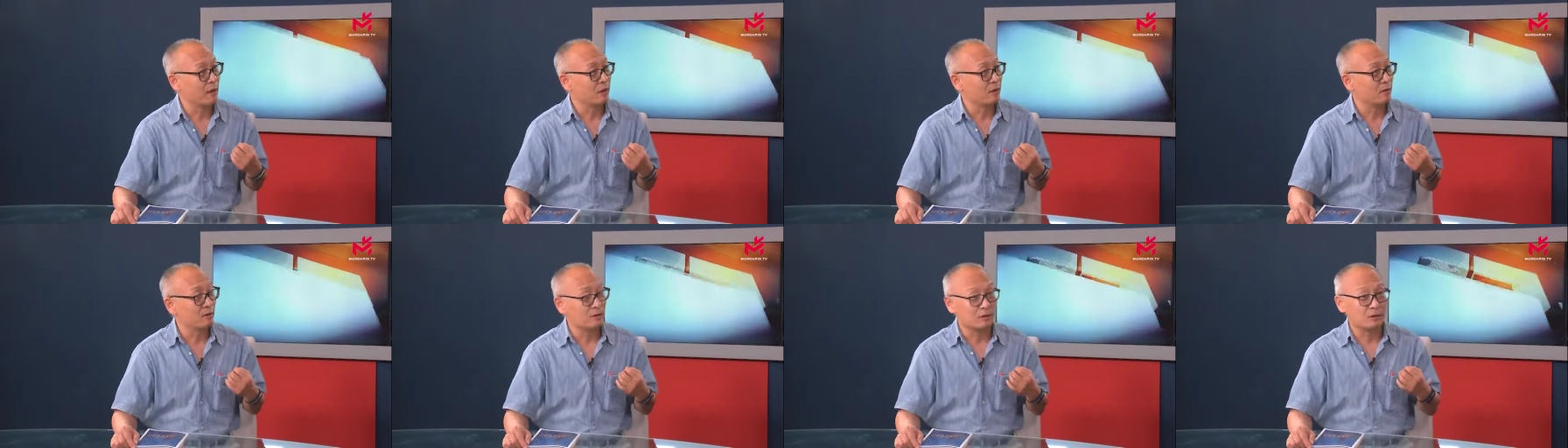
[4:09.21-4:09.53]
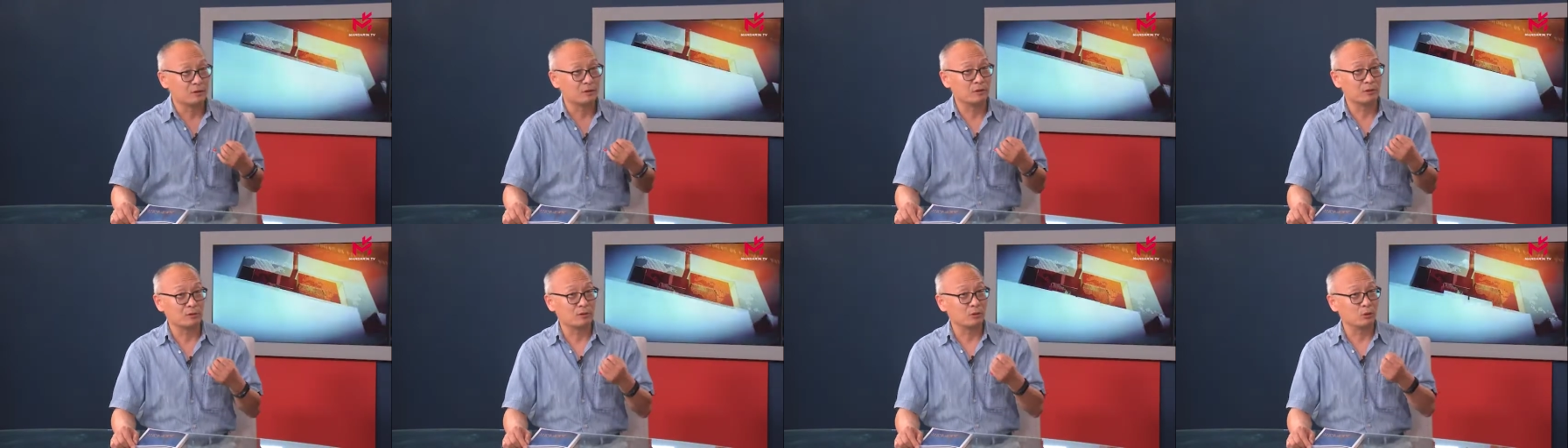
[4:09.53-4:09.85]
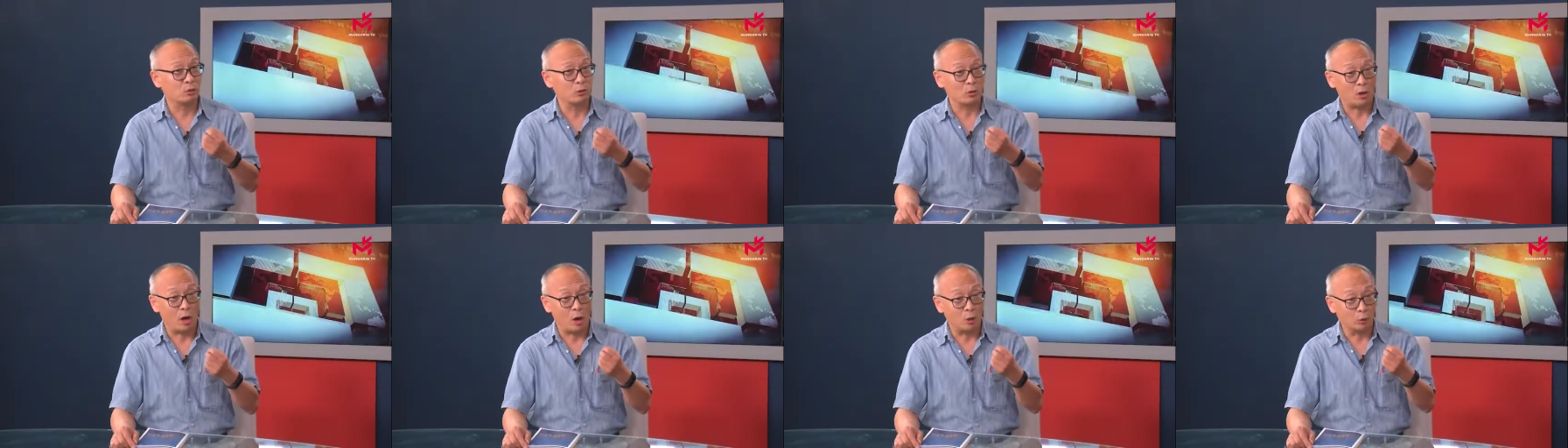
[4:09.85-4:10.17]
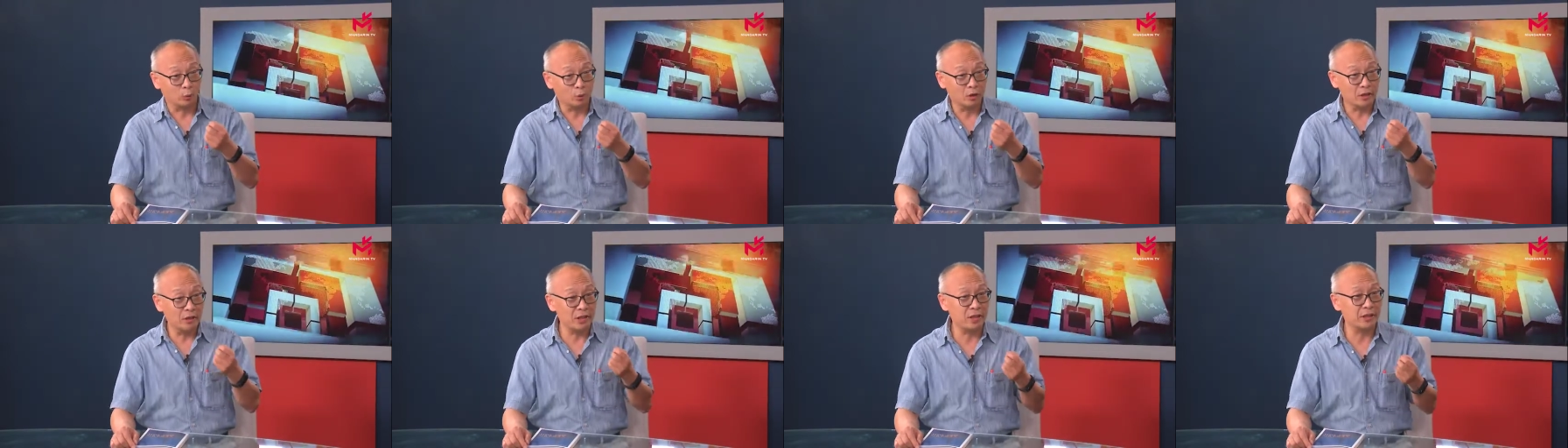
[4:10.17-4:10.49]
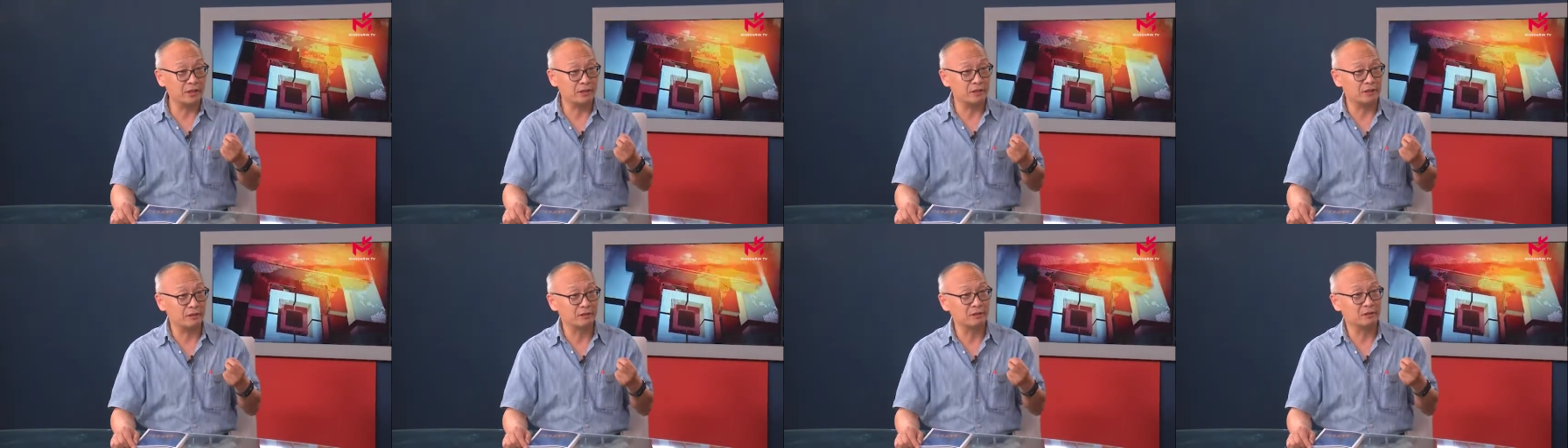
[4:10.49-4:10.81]
呃，好多
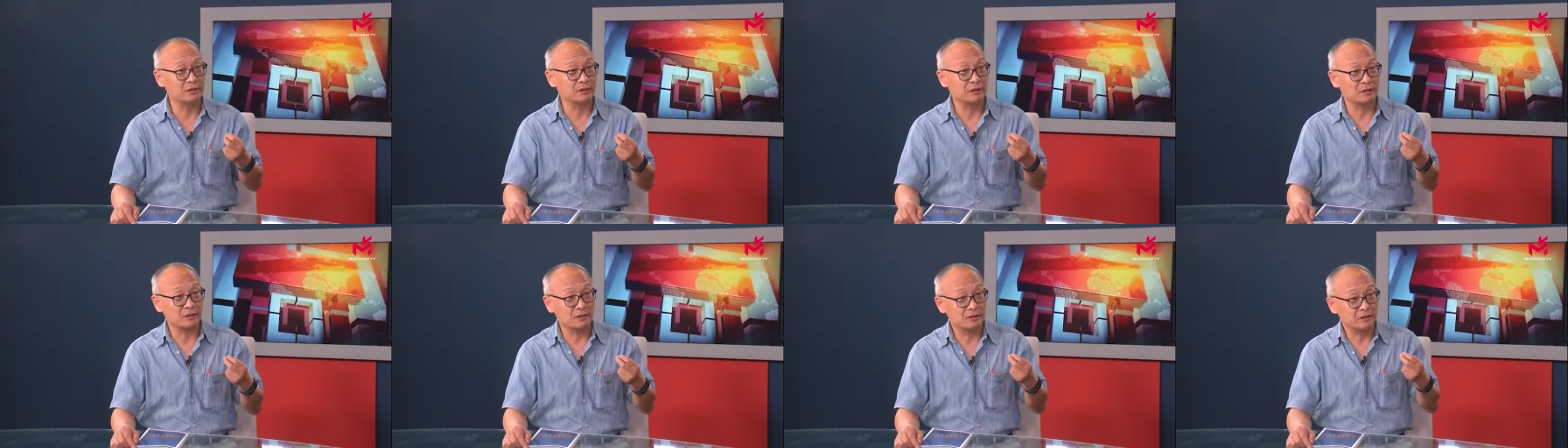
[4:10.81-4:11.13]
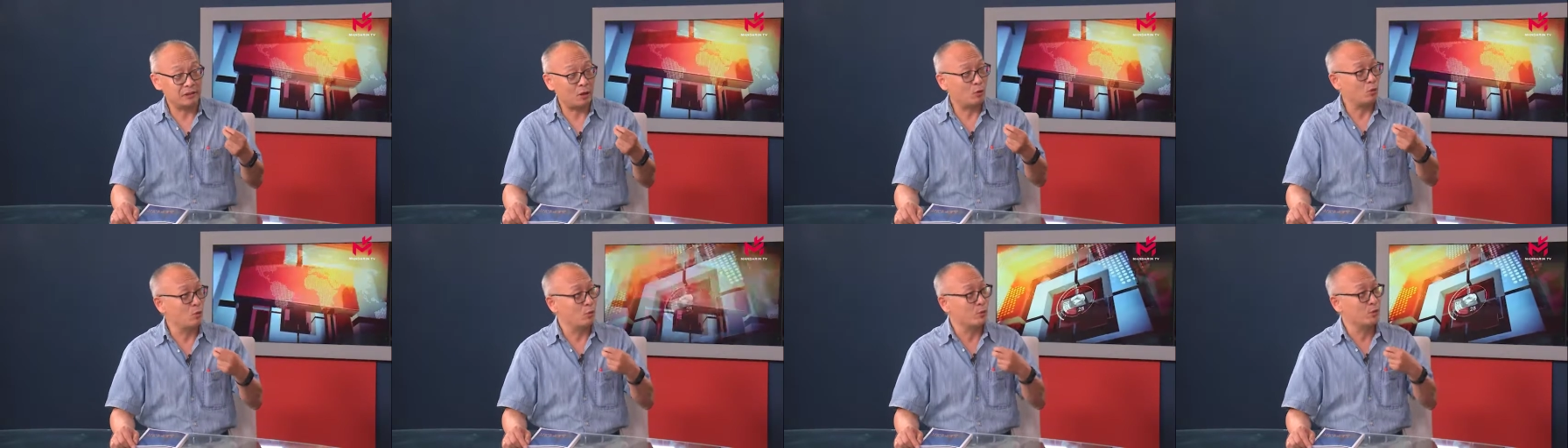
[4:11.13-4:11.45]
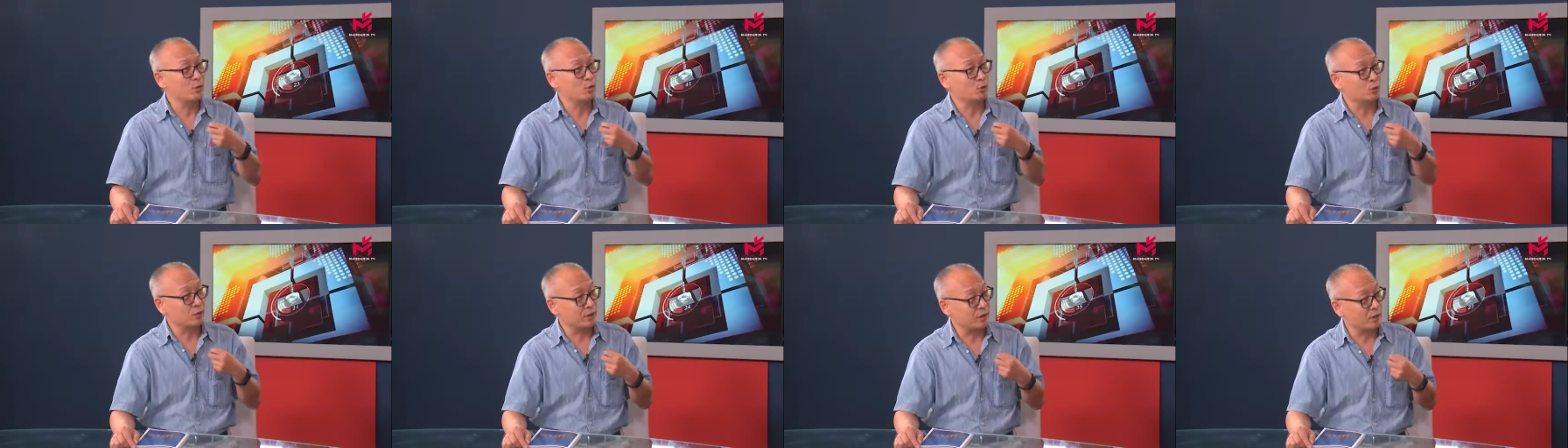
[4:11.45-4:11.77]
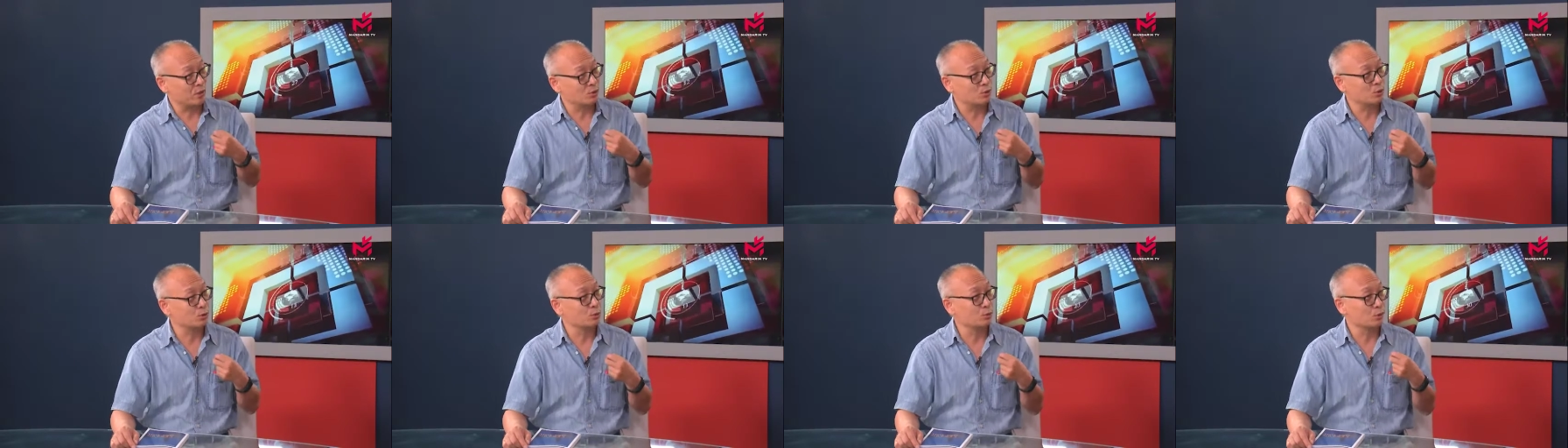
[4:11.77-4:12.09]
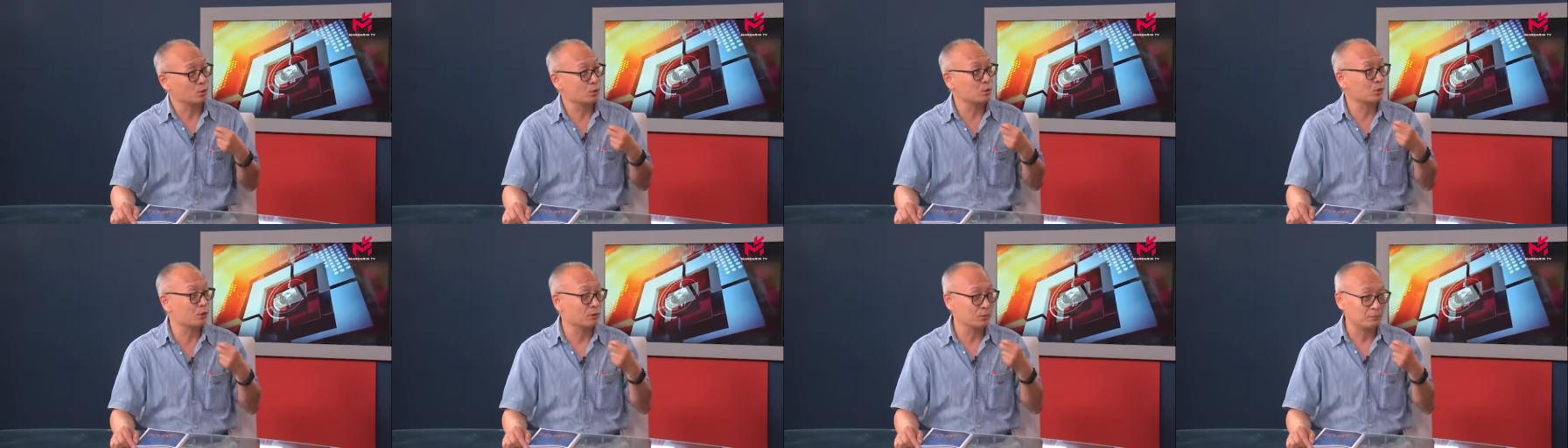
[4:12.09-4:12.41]
客人在我们酒店住，
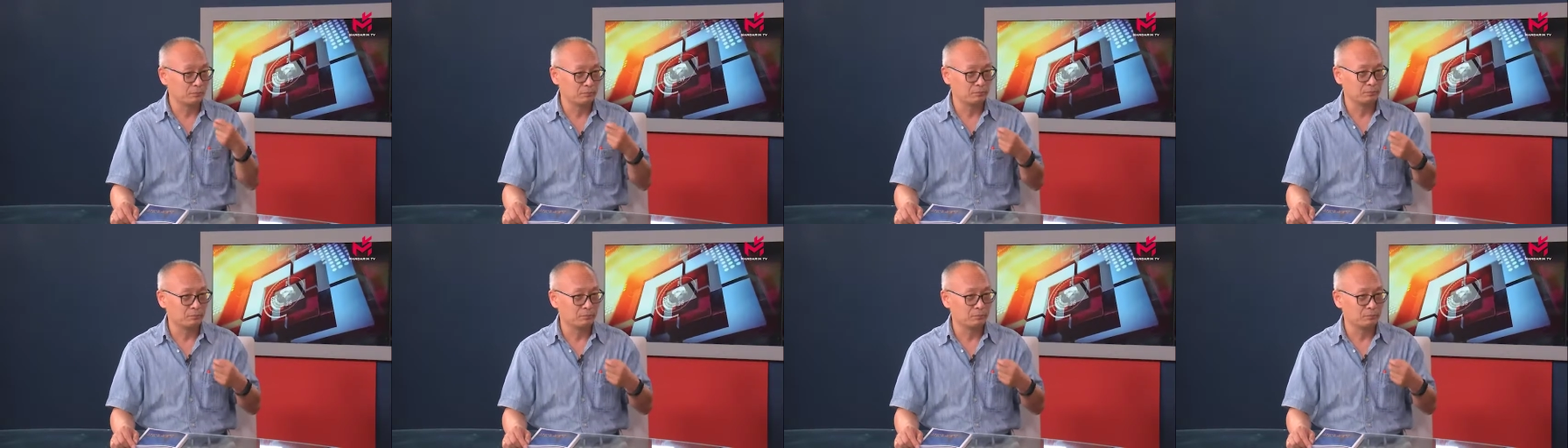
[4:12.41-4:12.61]
就是